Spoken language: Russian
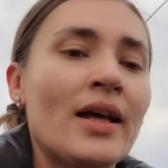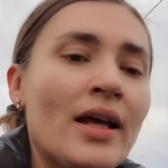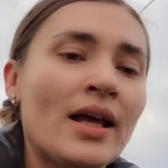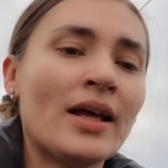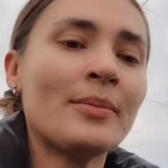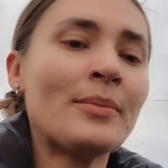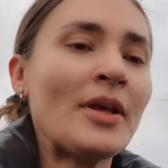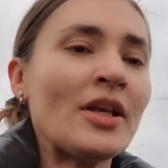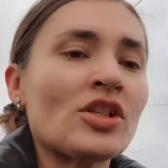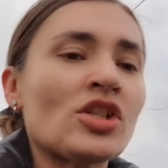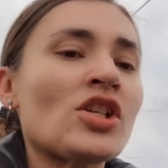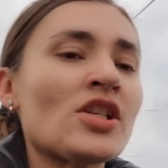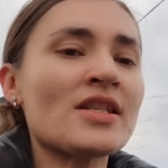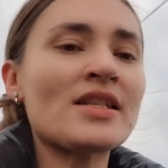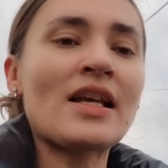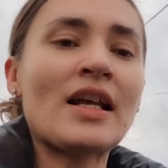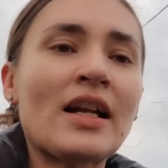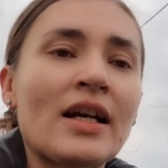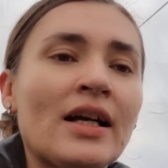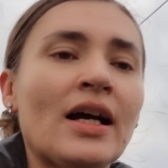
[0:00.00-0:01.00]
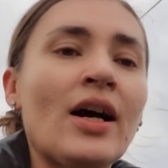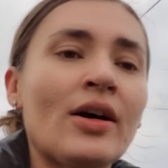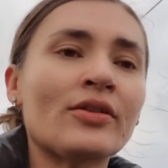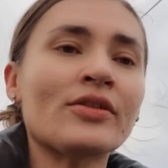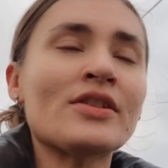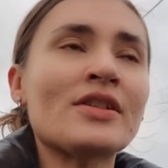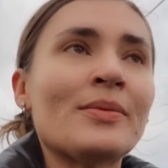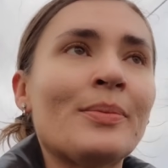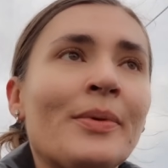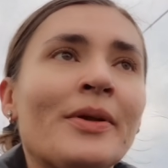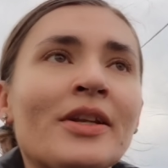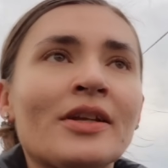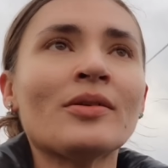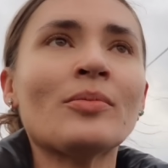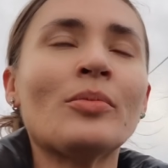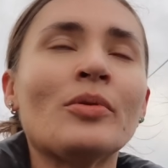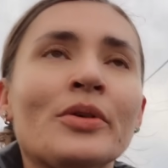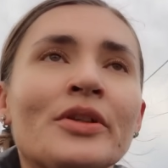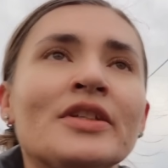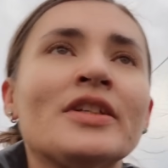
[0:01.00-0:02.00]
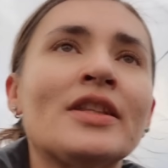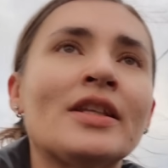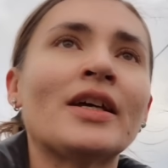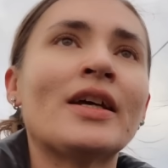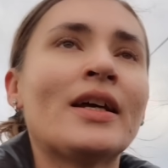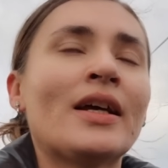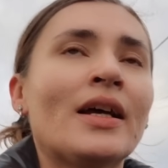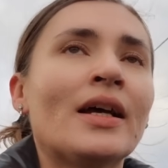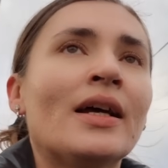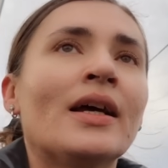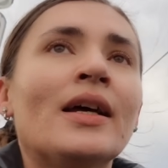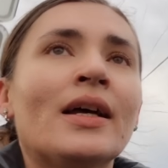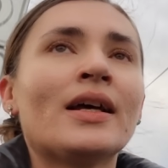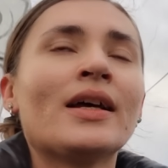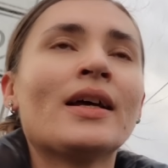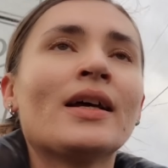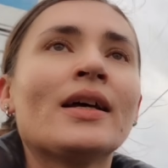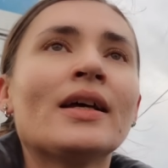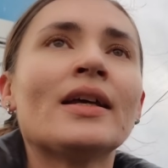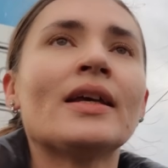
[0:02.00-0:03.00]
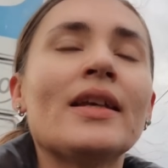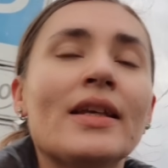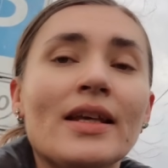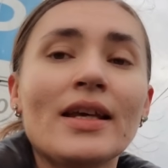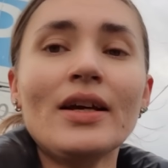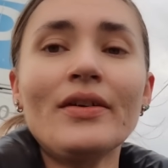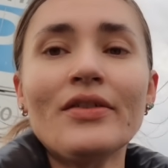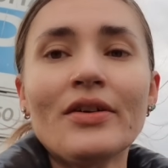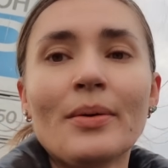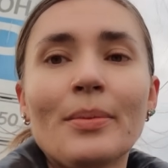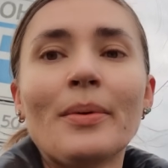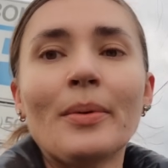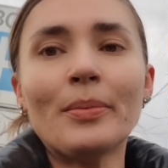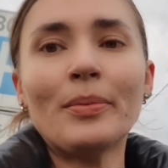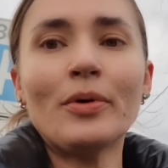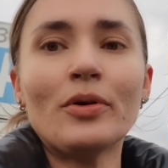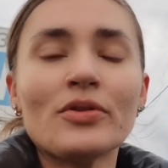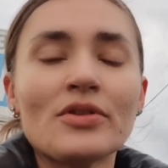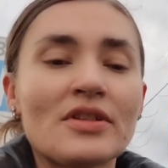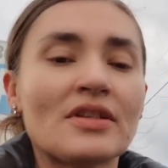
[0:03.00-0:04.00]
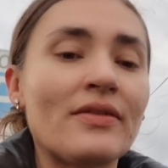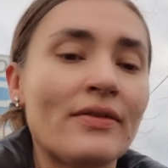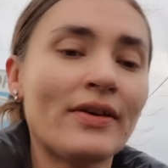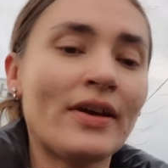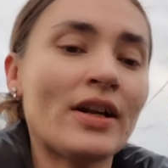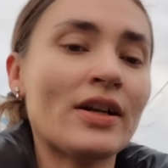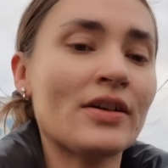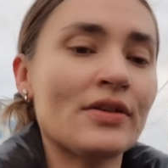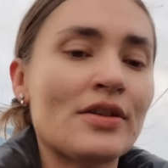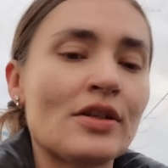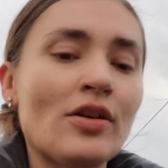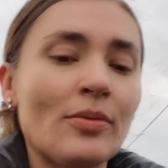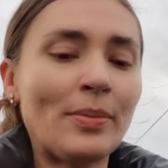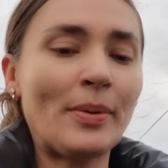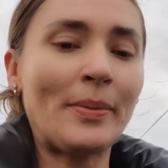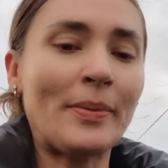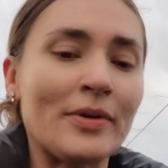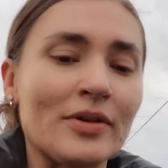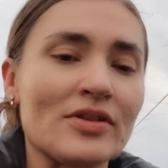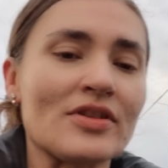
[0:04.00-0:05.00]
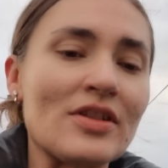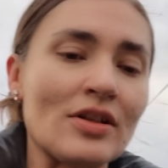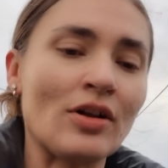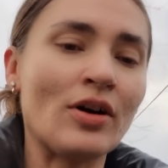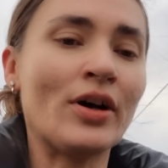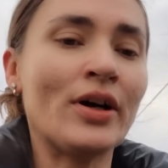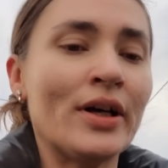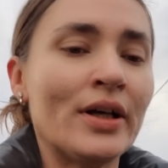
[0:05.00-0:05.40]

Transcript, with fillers: Меньше 40 он теперь и не будет. Евро пополз вверх, все поползло.